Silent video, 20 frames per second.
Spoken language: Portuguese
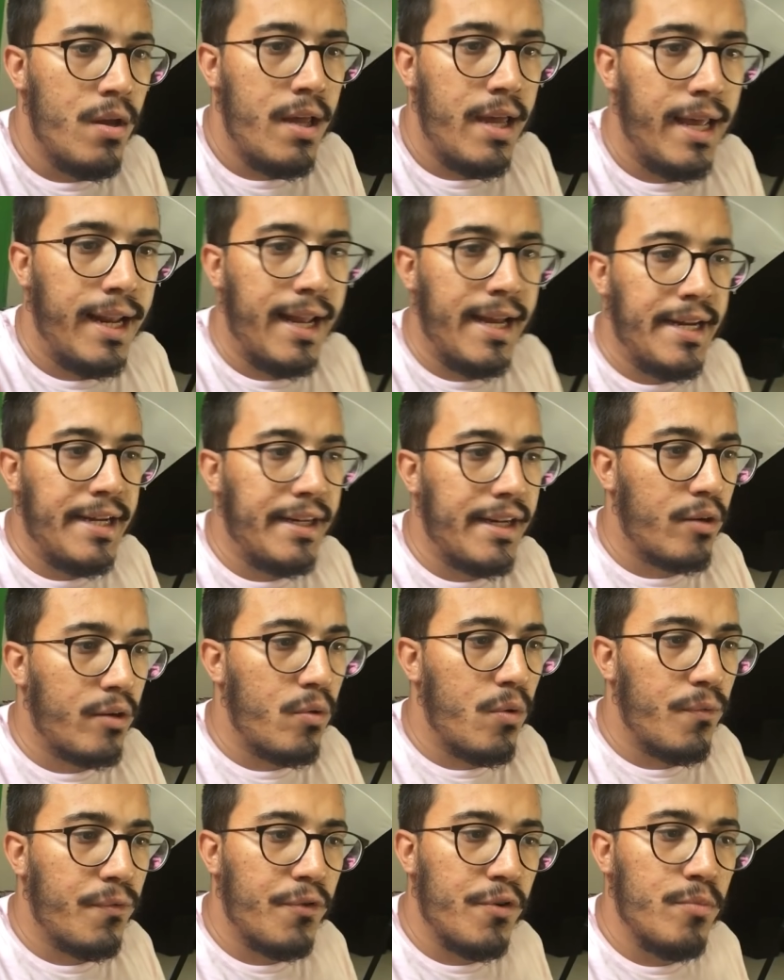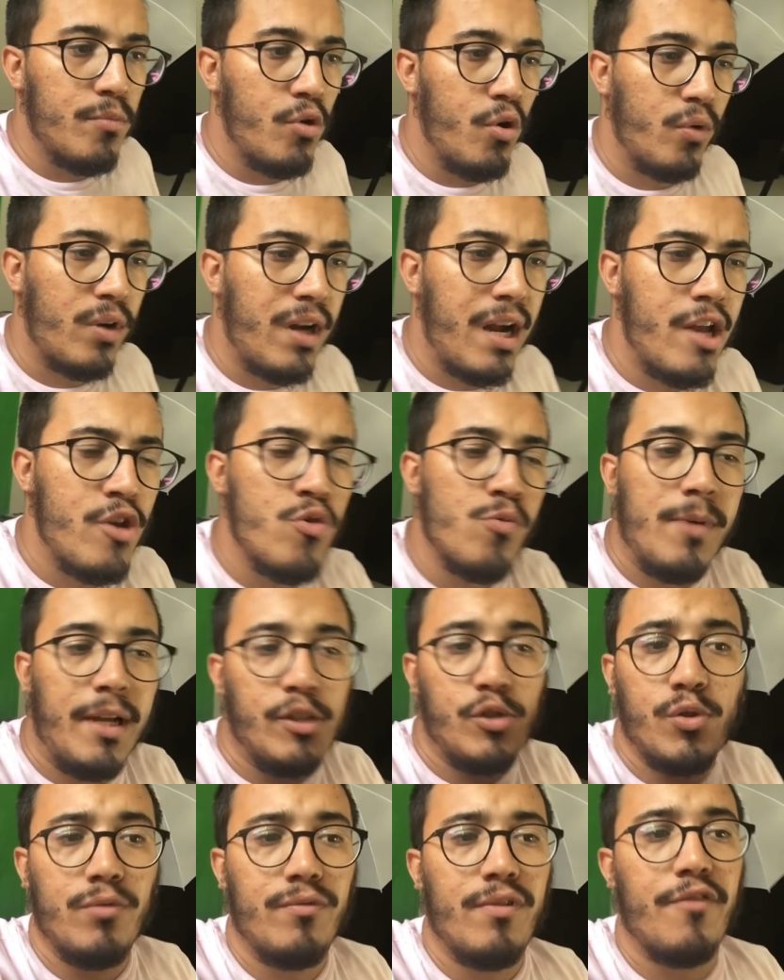Ela ainda confirmou: caiu
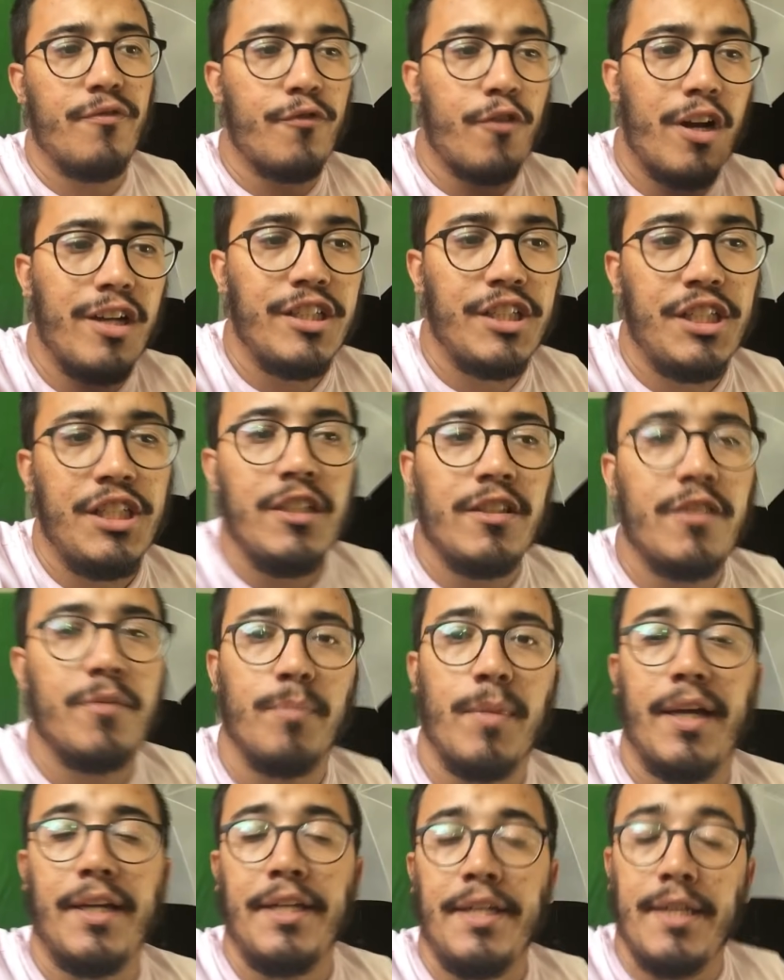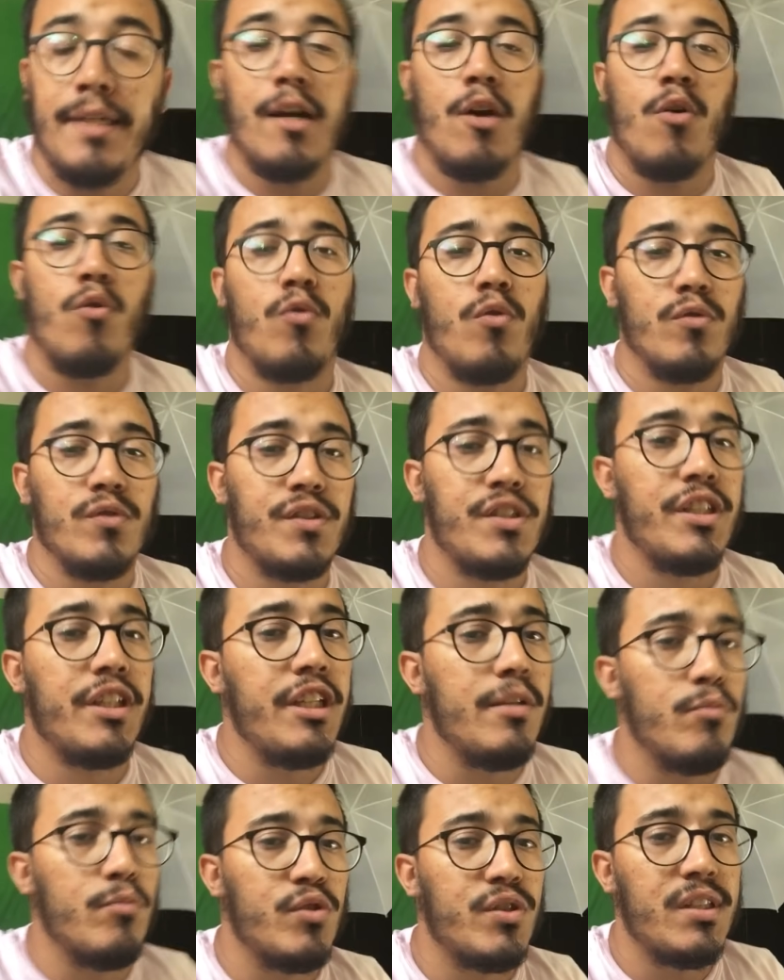uma chuva fortíssima e não
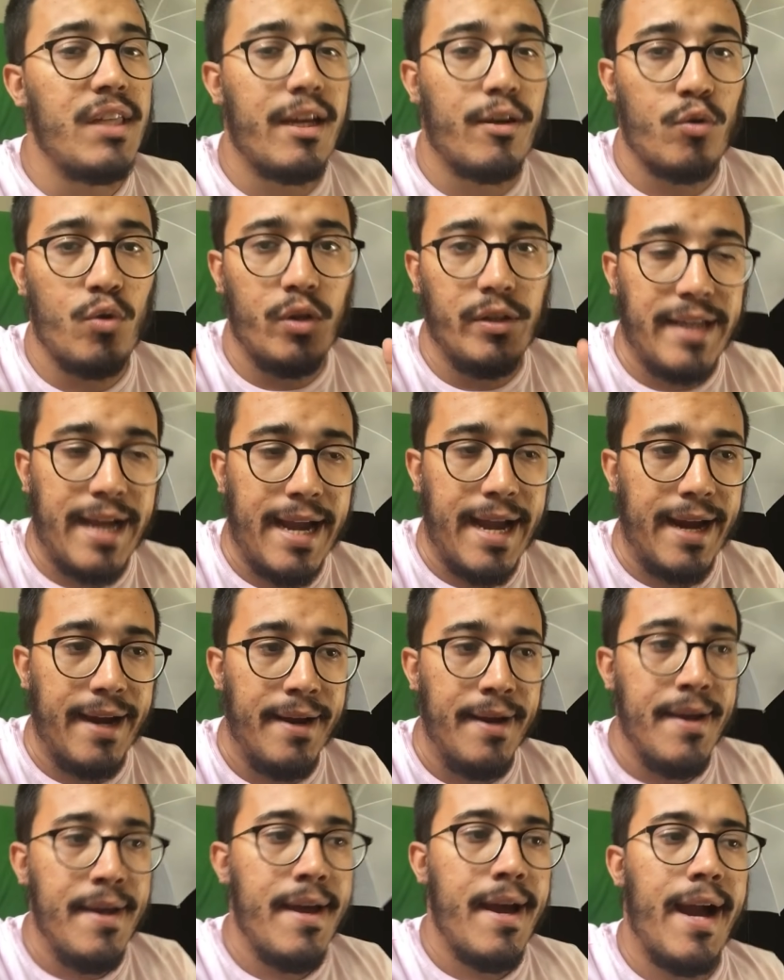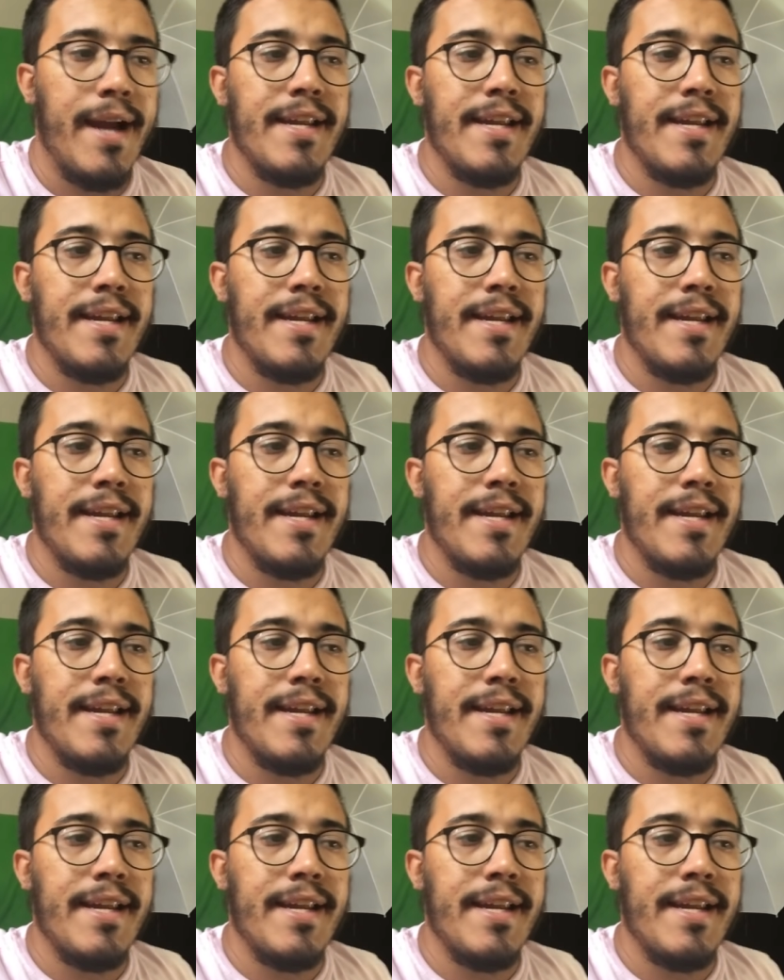conseguimos decolar.